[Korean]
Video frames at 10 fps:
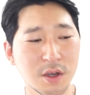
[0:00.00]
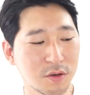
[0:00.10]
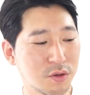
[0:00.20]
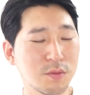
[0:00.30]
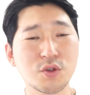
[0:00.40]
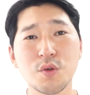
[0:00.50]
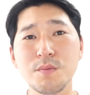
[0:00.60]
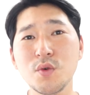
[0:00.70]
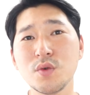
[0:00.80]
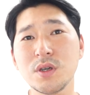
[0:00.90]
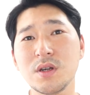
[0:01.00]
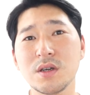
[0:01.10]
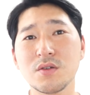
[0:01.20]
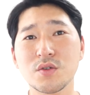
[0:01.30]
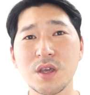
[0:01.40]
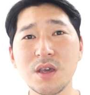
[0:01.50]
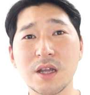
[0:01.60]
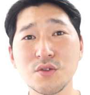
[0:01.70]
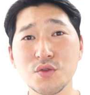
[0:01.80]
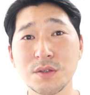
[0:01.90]
그러면 손목이나 이런 거 되게
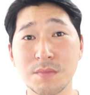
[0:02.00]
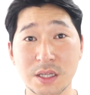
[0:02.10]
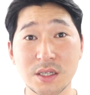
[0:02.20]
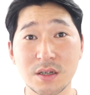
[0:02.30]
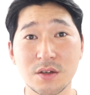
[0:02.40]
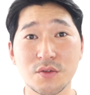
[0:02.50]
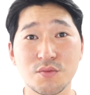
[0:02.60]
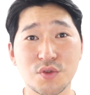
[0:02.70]
안 좋으신 분 많잖아요.